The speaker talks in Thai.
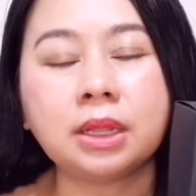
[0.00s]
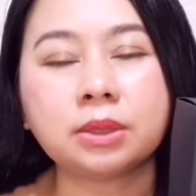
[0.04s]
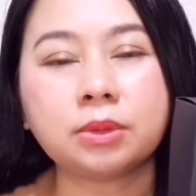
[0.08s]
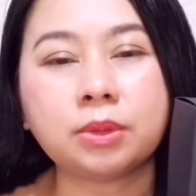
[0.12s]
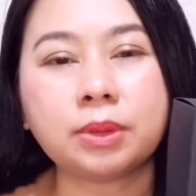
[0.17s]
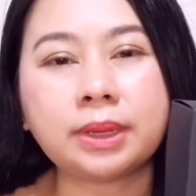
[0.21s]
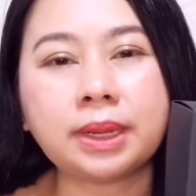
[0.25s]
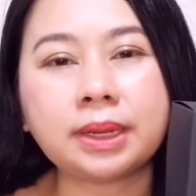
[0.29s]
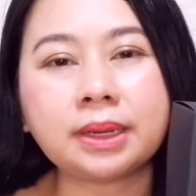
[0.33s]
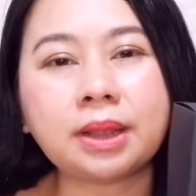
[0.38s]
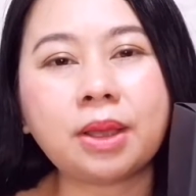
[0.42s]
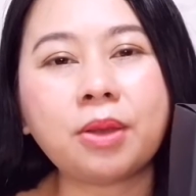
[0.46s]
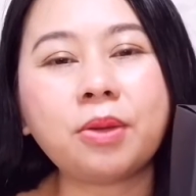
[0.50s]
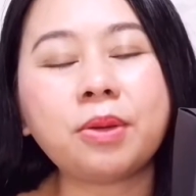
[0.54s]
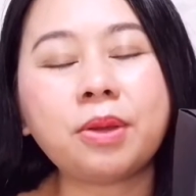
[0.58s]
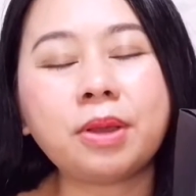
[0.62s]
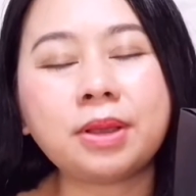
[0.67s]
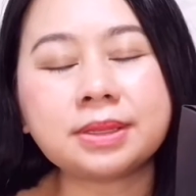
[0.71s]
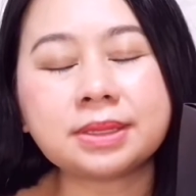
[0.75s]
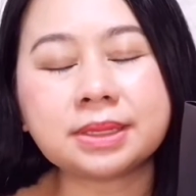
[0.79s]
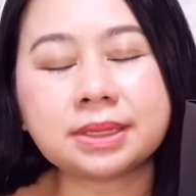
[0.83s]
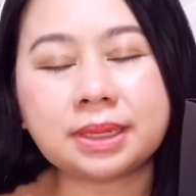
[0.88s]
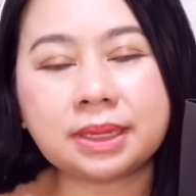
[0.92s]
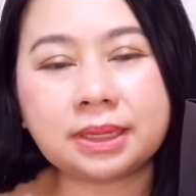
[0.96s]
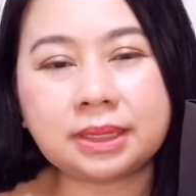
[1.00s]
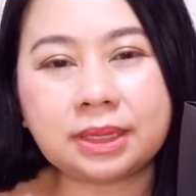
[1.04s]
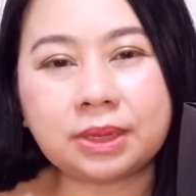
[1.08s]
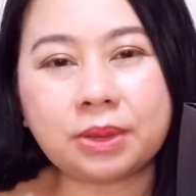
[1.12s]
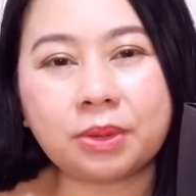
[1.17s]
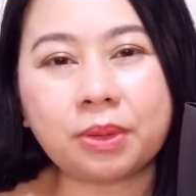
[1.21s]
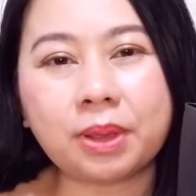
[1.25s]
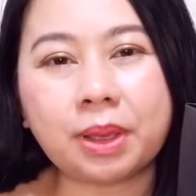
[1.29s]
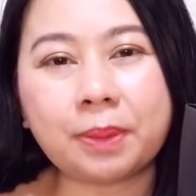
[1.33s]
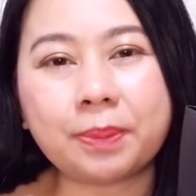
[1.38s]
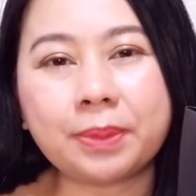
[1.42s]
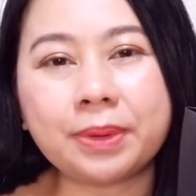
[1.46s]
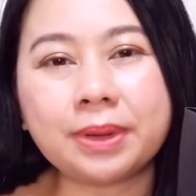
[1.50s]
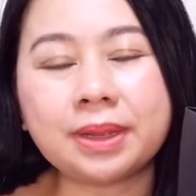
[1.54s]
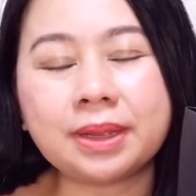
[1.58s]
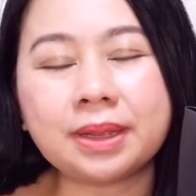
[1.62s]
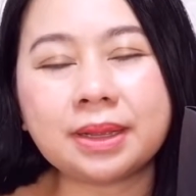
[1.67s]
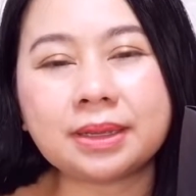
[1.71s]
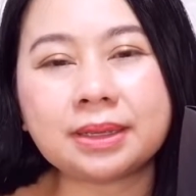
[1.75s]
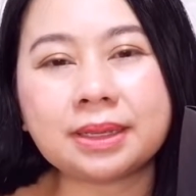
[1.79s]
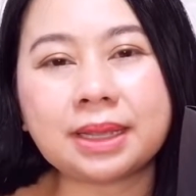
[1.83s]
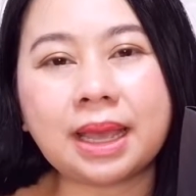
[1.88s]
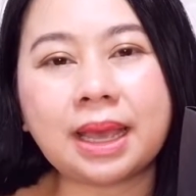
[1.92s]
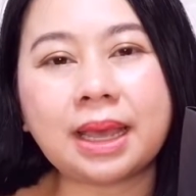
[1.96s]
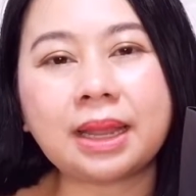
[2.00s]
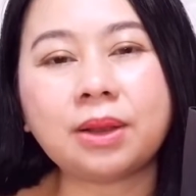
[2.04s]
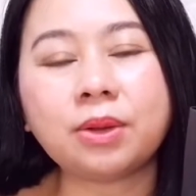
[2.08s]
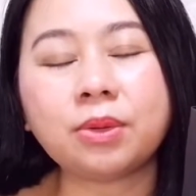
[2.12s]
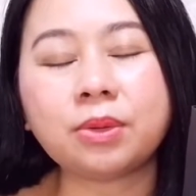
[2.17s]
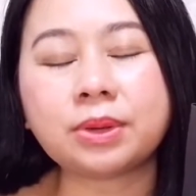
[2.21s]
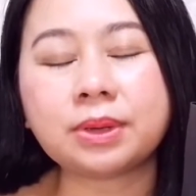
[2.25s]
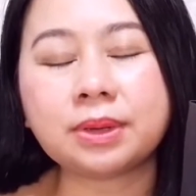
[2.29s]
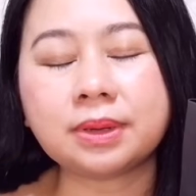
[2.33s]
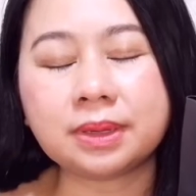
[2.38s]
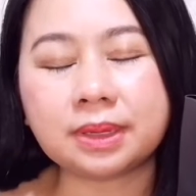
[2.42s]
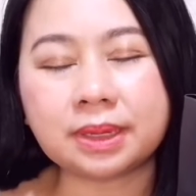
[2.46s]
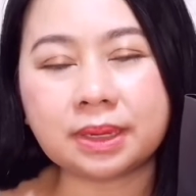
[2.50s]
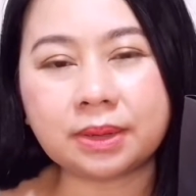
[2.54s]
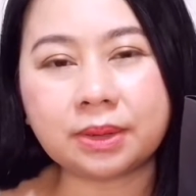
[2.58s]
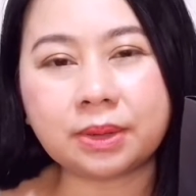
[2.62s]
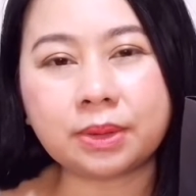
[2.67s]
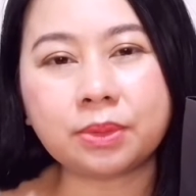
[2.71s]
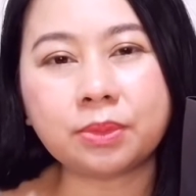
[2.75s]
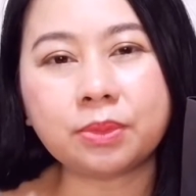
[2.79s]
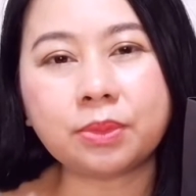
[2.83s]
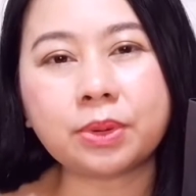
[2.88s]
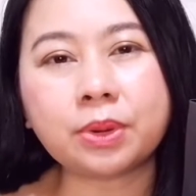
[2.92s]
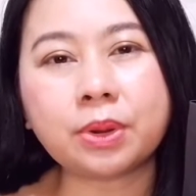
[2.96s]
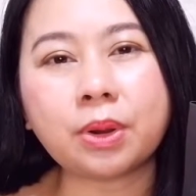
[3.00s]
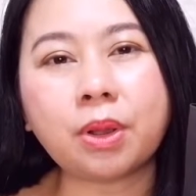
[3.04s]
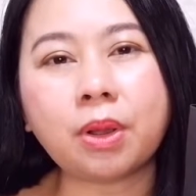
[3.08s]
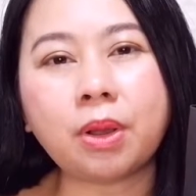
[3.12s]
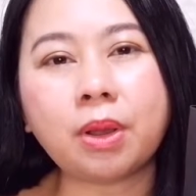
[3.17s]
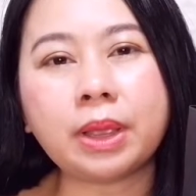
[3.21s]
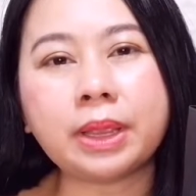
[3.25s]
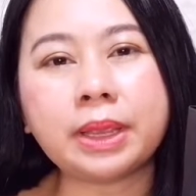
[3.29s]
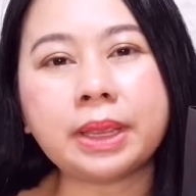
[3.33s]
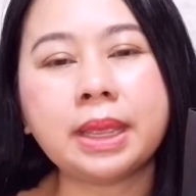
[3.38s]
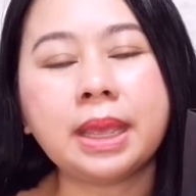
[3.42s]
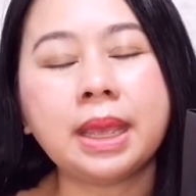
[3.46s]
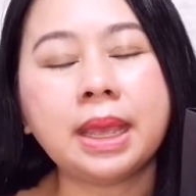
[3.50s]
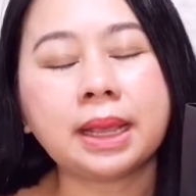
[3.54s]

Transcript: ตัวนั้นเขาก็จะเน้นเกี่ยวกับเรื่องการลดเดือนริ้วรอย